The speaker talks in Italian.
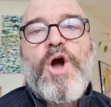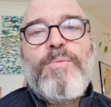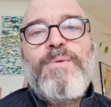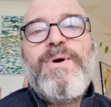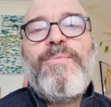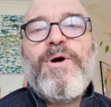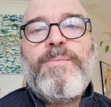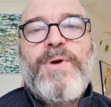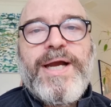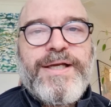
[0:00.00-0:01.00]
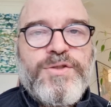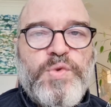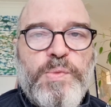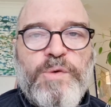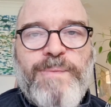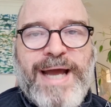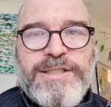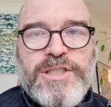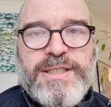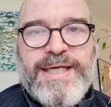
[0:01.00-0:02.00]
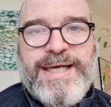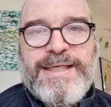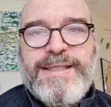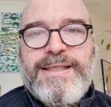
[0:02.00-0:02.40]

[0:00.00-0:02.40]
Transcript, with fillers: corpo ma proprio anche sui polpacci che